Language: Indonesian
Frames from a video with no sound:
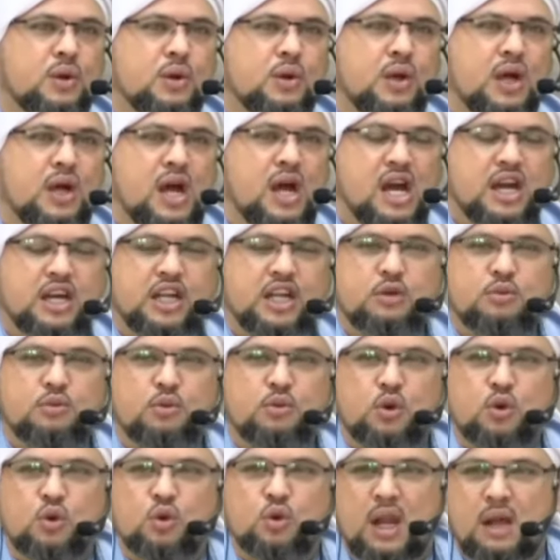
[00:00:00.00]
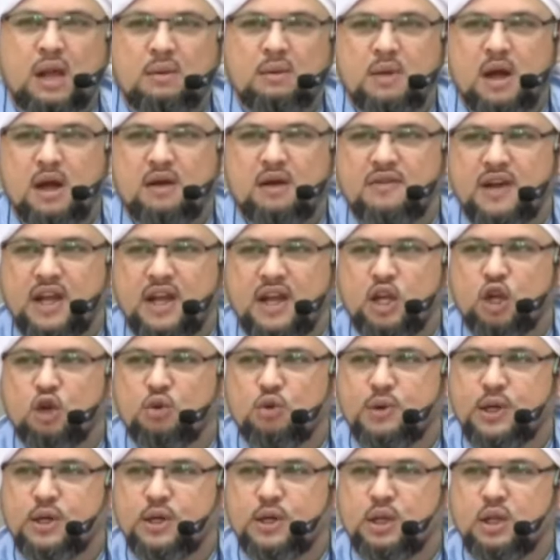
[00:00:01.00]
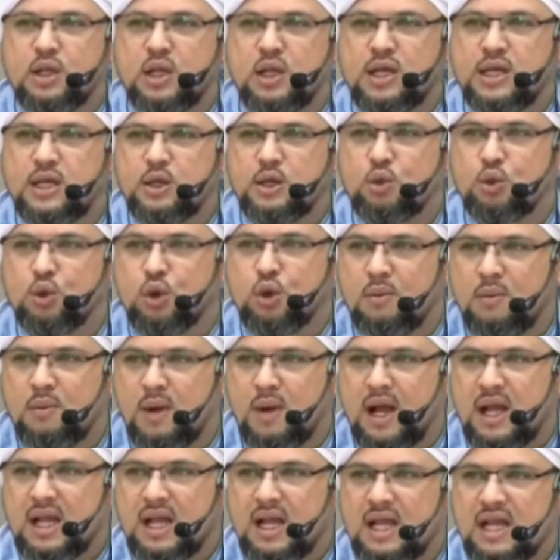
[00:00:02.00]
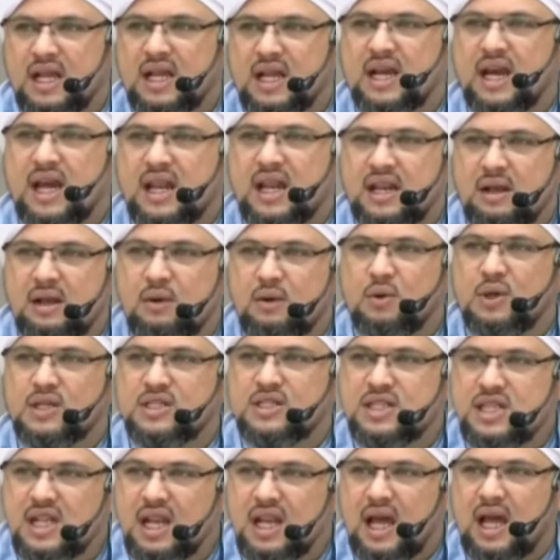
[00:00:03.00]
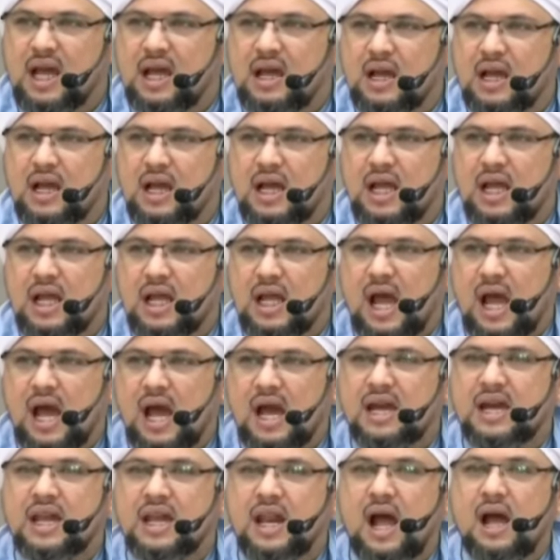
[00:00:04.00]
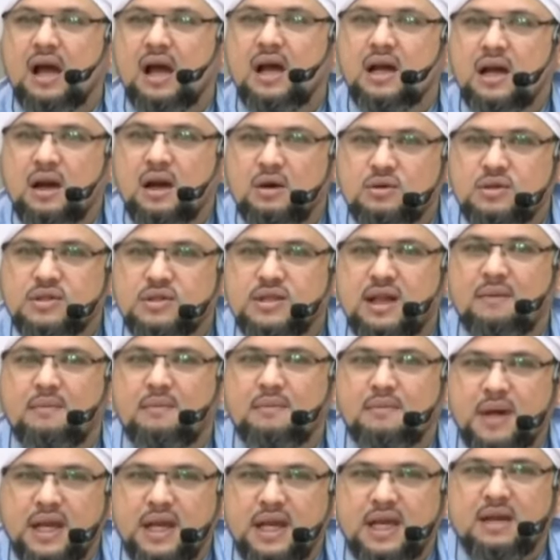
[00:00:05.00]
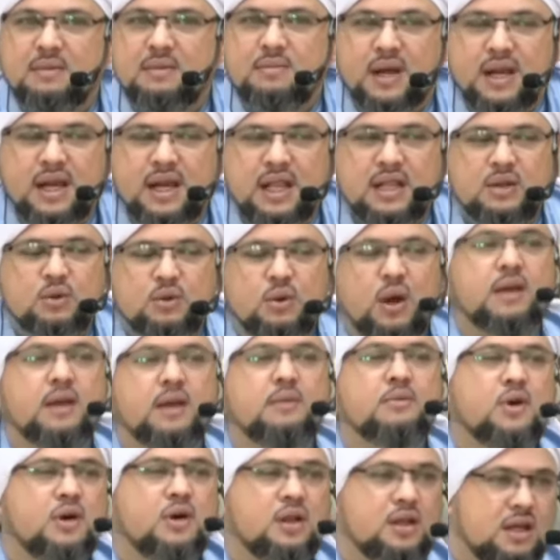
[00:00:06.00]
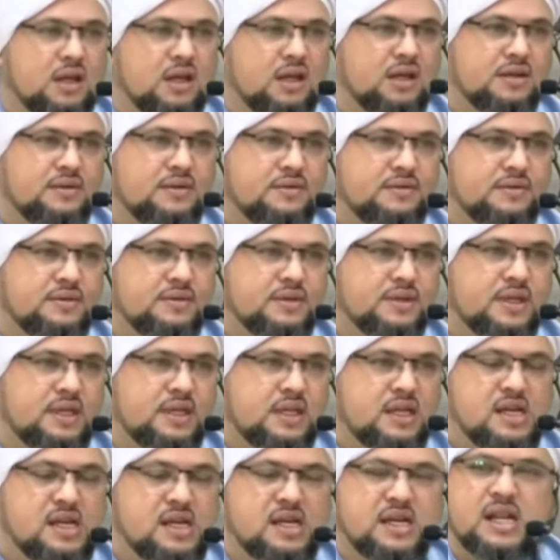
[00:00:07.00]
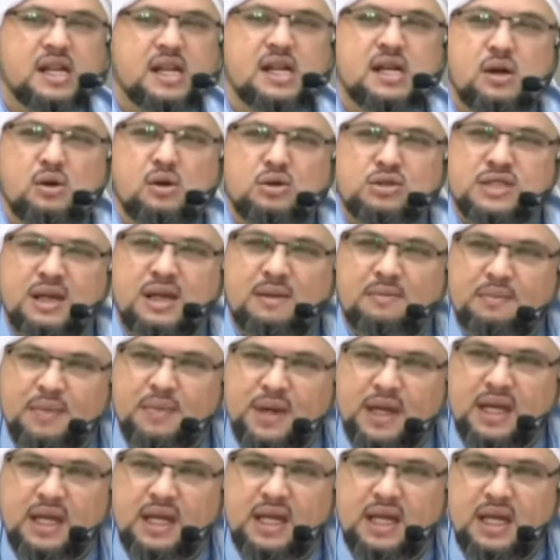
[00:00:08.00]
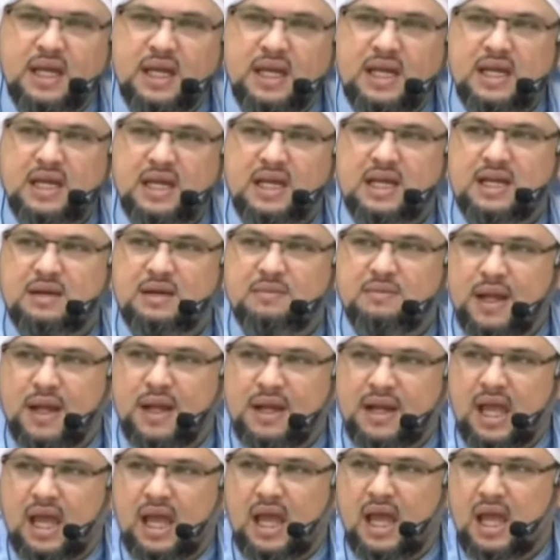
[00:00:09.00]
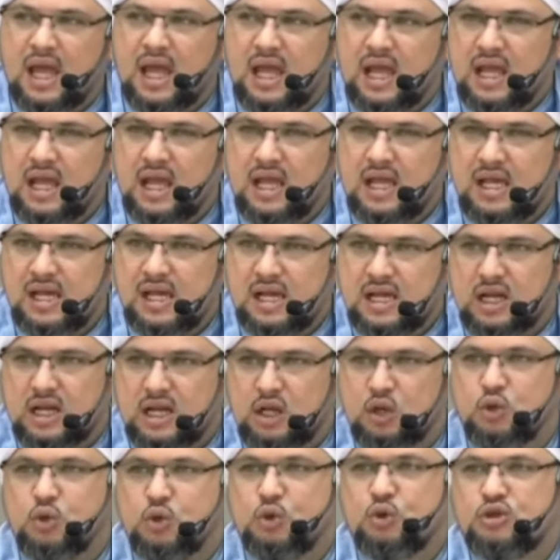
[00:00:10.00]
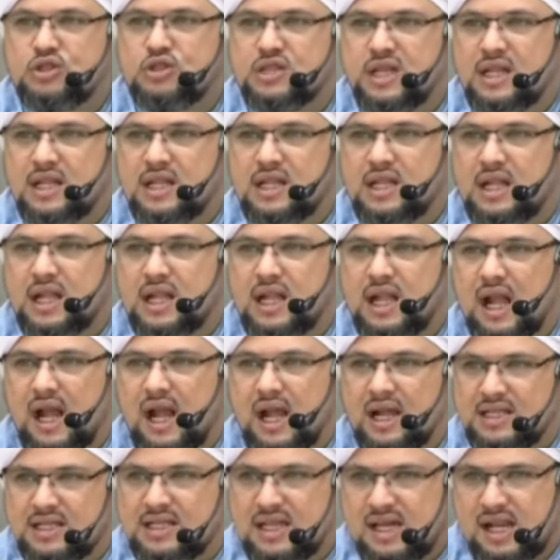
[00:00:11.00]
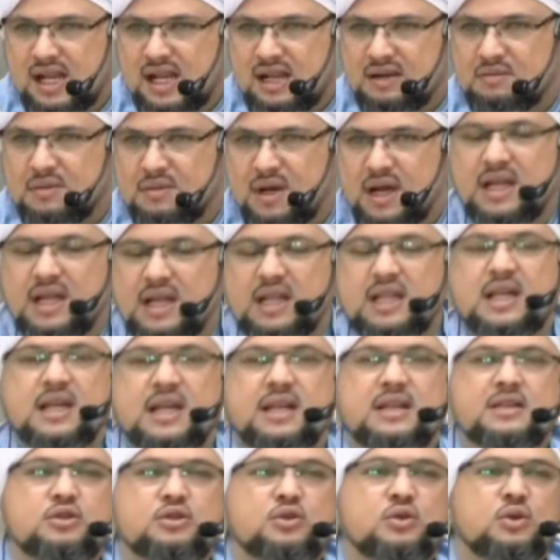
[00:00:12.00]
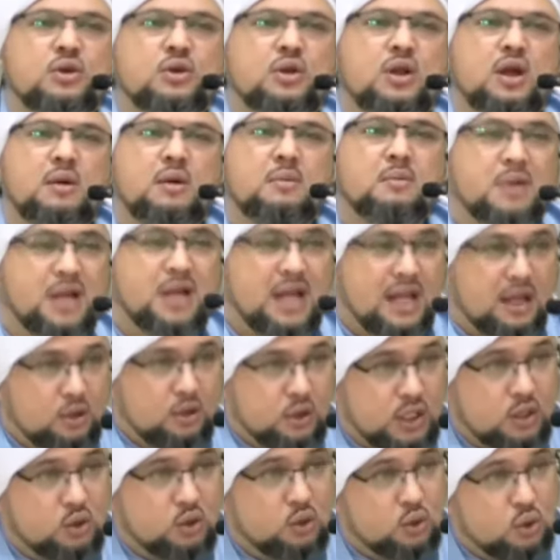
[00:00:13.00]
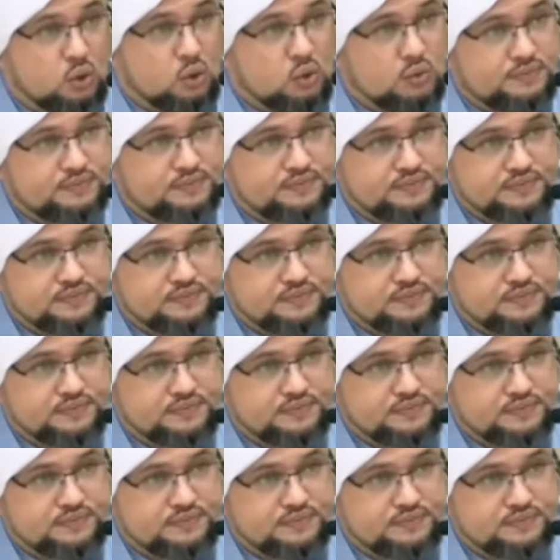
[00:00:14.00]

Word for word: Akrimul ulama fainum indallahi kurama karena wasilah agar engkau sampai kepada Tuhanmu Allah agar engkau sampai kepada kelurusan ajaran baginda Rasulullah melalui guru